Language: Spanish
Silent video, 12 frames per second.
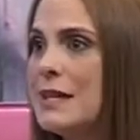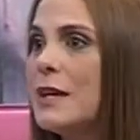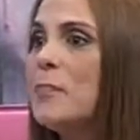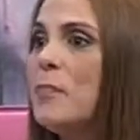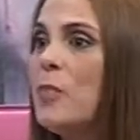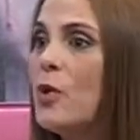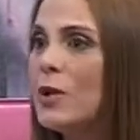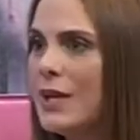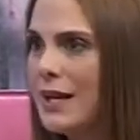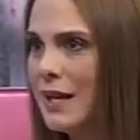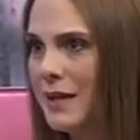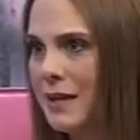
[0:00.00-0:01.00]
se
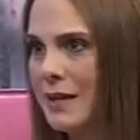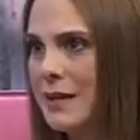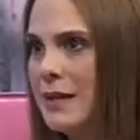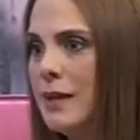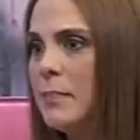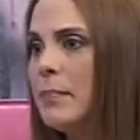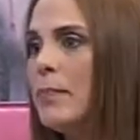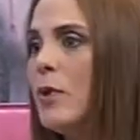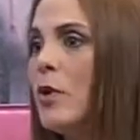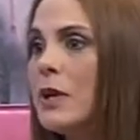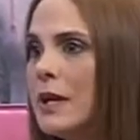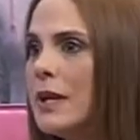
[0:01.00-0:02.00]
expone la gente
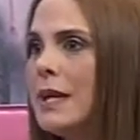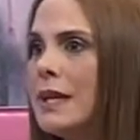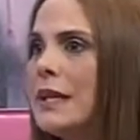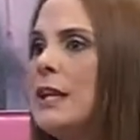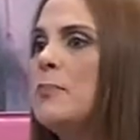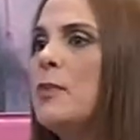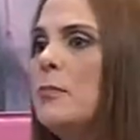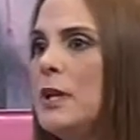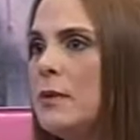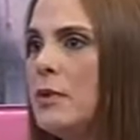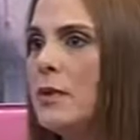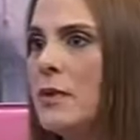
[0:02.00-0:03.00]
por el tipo mismo